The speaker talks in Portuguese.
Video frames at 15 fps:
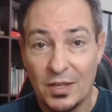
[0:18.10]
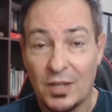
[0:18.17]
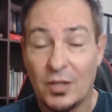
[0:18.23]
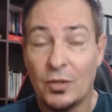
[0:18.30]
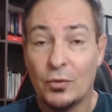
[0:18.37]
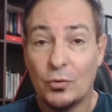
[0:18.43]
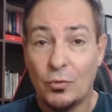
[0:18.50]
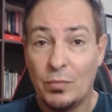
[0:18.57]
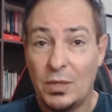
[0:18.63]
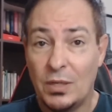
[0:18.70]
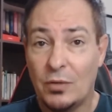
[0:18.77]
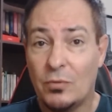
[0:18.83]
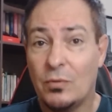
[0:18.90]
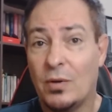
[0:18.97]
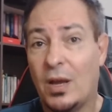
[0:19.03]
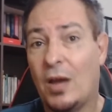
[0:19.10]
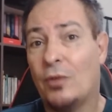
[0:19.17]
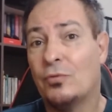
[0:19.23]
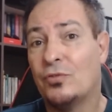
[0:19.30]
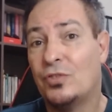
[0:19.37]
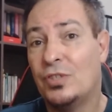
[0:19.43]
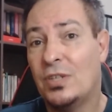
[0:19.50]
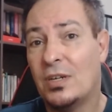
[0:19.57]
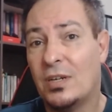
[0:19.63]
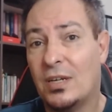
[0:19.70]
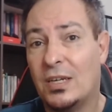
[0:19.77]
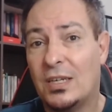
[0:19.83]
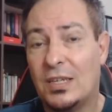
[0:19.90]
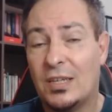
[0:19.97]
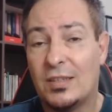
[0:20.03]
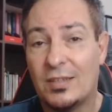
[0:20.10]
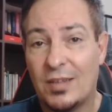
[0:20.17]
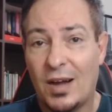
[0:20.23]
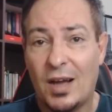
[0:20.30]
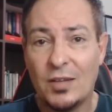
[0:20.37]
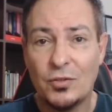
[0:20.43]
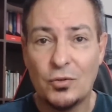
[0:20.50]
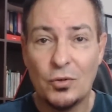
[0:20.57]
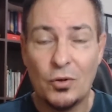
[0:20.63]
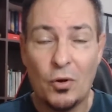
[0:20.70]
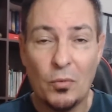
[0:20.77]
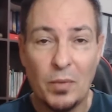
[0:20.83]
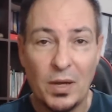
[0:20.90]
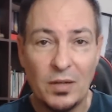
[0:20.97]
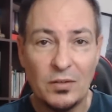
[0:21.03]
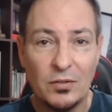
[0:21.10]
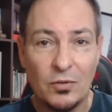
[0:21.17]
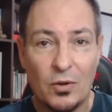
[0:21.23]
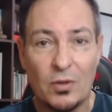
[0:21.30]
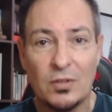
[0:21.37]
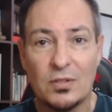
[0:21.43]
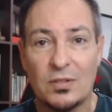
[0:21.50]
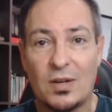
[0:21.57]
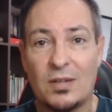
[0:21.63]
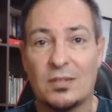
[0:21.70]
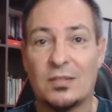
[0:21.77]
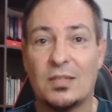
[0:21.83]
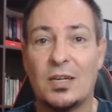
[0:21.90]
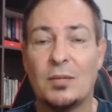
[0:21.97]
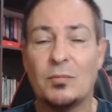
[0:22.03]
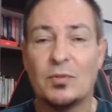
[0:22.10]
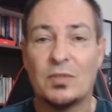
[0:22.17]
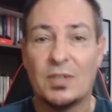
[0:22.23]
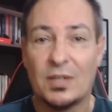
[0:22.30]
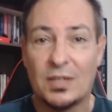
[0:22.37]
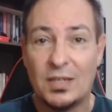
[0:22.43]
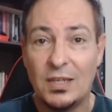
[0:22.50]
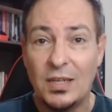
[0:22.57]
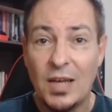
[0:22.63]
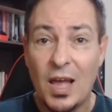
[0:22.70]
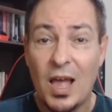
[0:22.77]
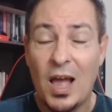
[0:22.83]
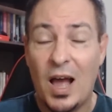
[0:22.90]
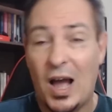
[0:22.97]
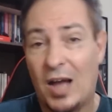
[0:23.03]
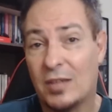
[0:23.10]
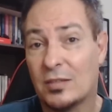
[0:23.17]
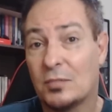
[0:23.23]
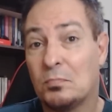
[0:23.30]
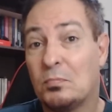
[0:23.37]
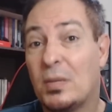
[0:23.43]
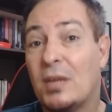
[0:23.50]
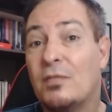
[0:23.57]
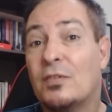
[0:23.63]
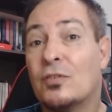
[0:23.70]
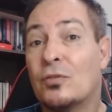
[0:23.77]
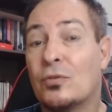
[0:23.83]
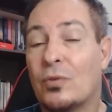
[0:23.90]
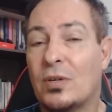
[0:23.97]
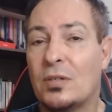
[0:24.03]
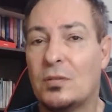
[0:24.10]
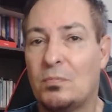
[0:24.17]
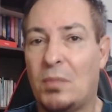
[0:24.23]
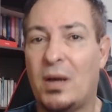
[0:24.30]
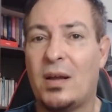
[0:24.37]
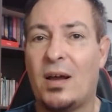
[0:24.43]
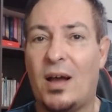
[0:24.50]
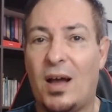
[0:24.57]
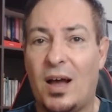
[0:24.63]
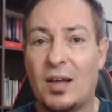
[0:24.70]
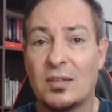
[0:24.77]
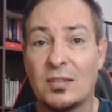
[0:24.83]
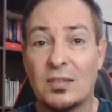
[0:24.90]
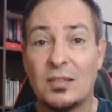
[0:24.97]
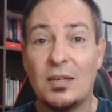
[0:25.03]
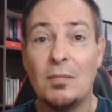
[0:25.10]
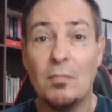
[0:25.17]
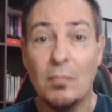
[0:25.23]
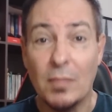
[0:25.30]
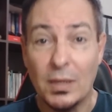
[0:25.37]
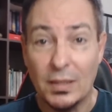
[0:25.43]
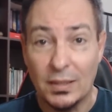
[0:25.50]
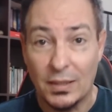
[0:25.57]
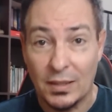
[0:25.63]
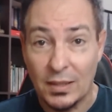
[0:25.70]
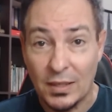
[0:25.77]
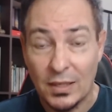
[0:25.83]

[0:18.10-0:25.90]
Domingo é o dia em que tradicionalmente nós trazemos aqui as previsões para a semana.